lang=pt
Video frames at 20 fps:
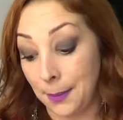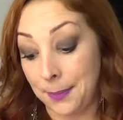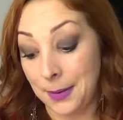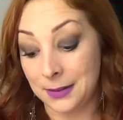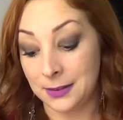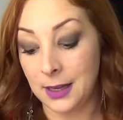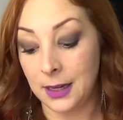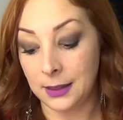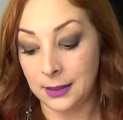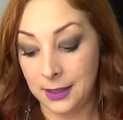
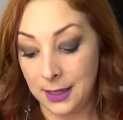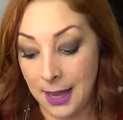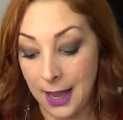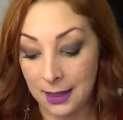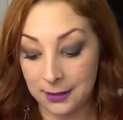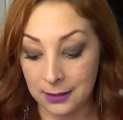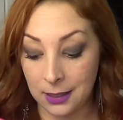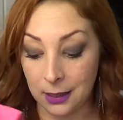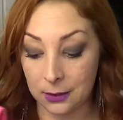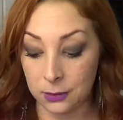apesar que
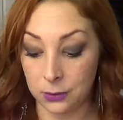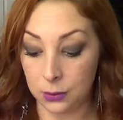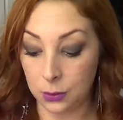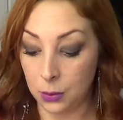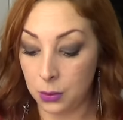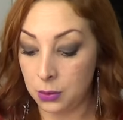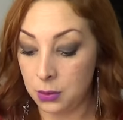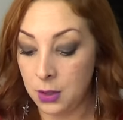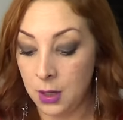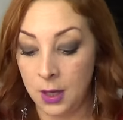essa
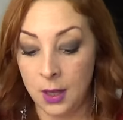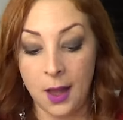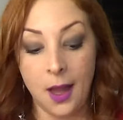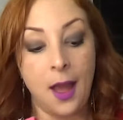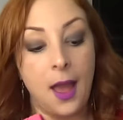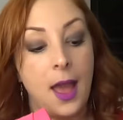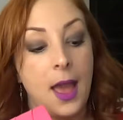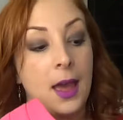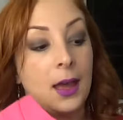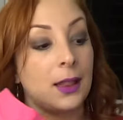azul,
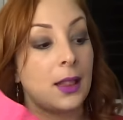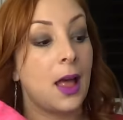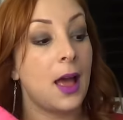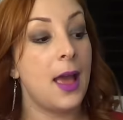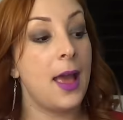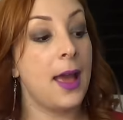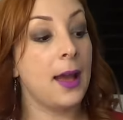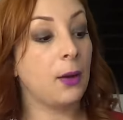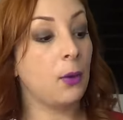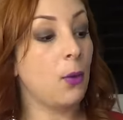
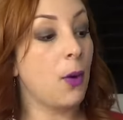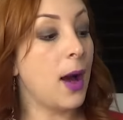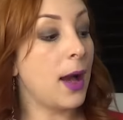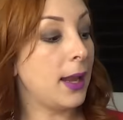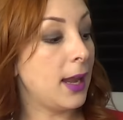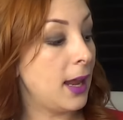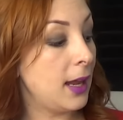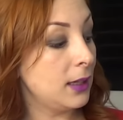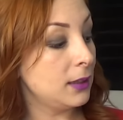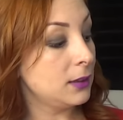ela é
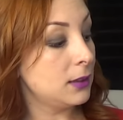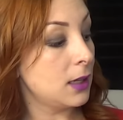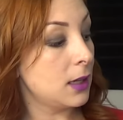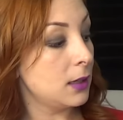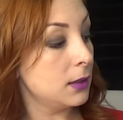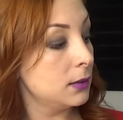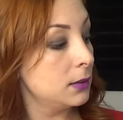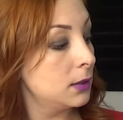40,